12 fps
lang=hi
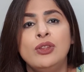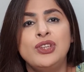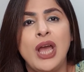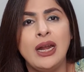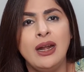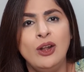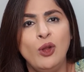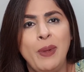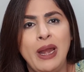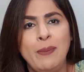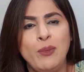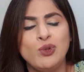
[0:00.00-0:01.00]
चार घंटों
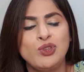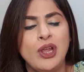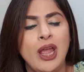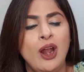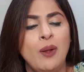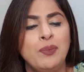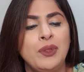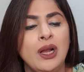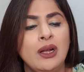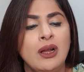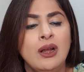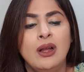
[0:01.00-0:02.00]
पहले पोस्ट किया है और अब
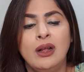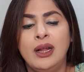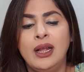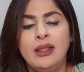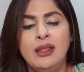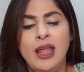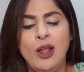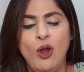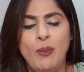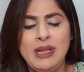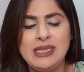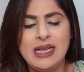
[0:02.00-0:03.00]
तक कितने
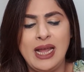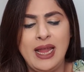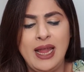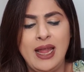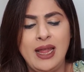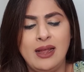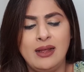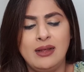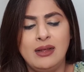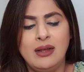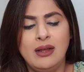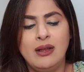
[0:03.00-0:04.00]
कमेंट्स आए हैं
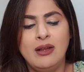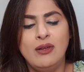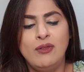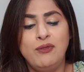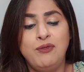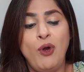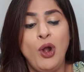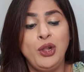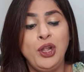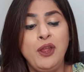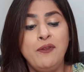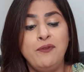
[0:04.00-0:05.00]

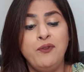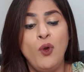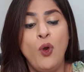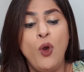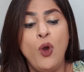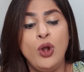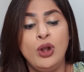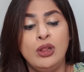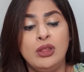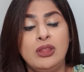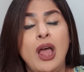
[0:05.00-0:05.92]
44,216